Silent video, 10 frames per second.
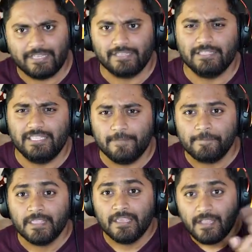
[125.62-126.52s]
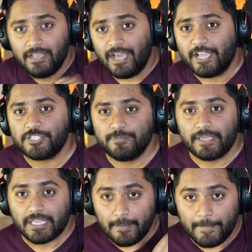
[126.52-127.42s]
दिक्कत नहीं है लास्ट
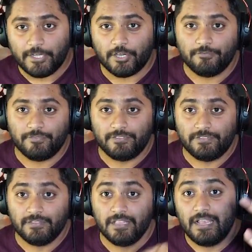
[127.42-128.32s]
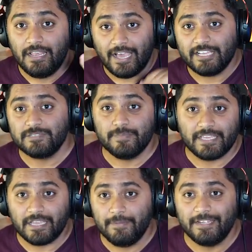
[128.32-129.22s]
में कमेंट ऑफ लास्ट
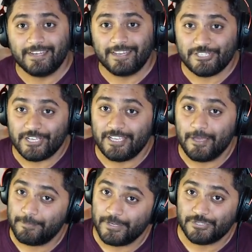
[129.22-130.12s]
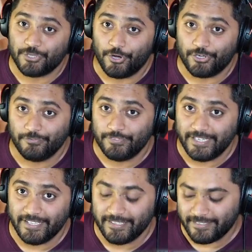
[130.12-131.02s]
में कमेंट करके जाना अपना शॉर्ट ऑफ
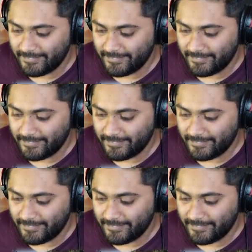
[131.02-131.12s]
द डे